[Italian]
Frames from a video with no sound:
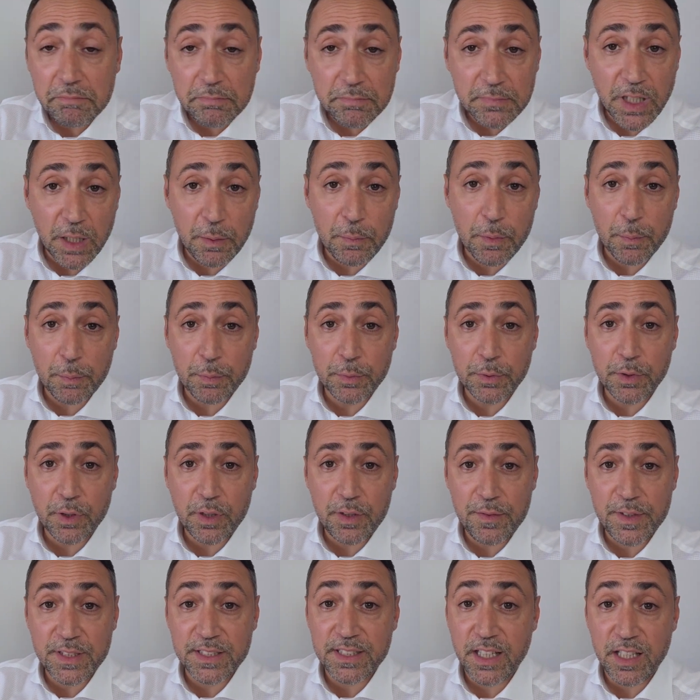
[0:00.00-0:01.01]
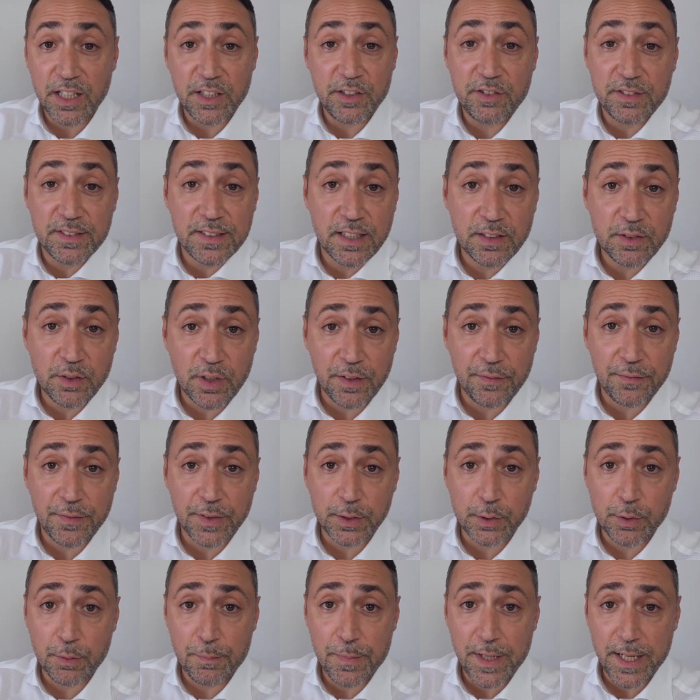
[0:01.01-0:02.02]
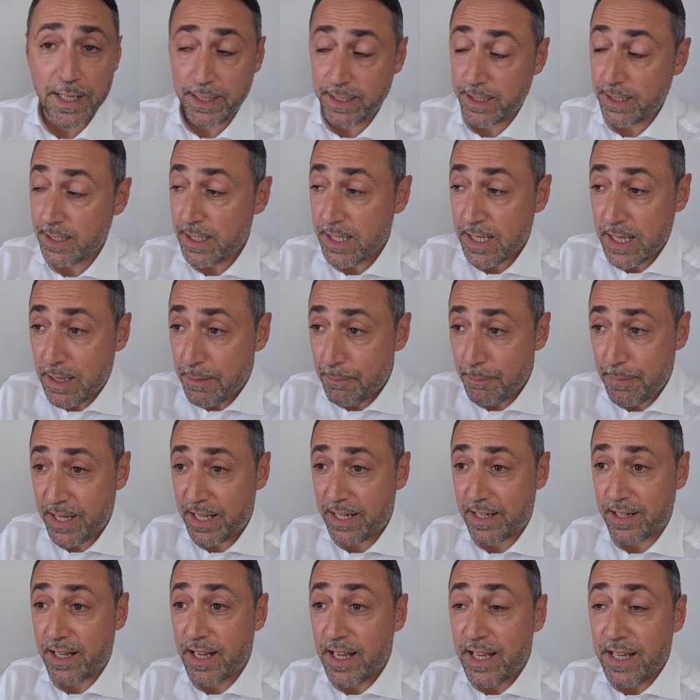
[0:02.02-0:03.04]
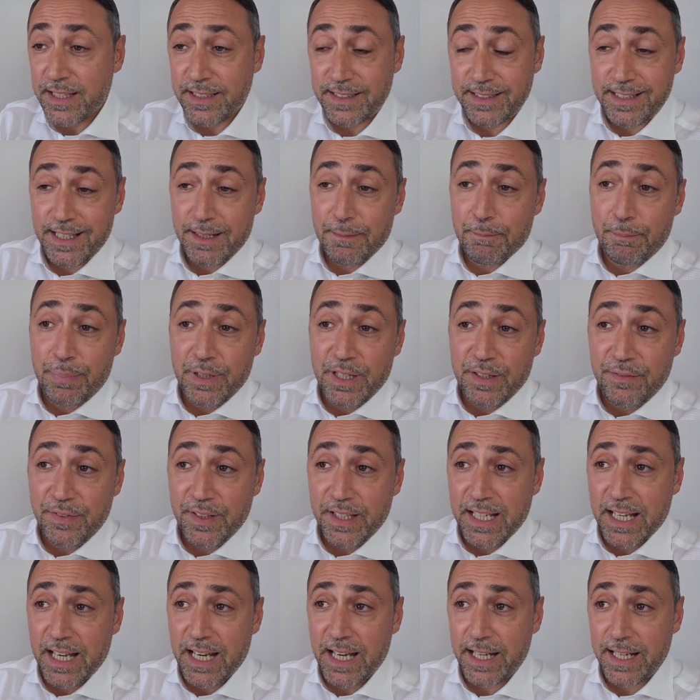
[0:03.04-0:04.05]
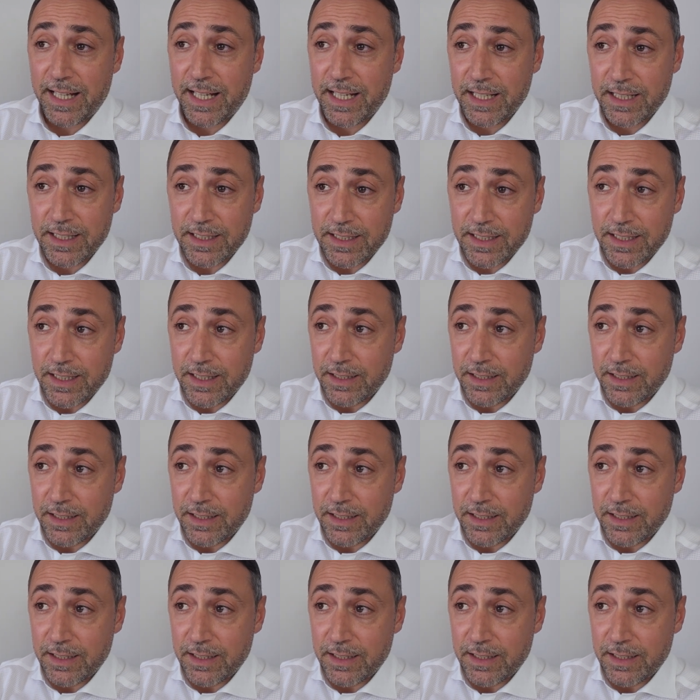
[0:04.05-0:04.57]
dal mio punto di vista, il legislatore ha fatto bene per semplificare,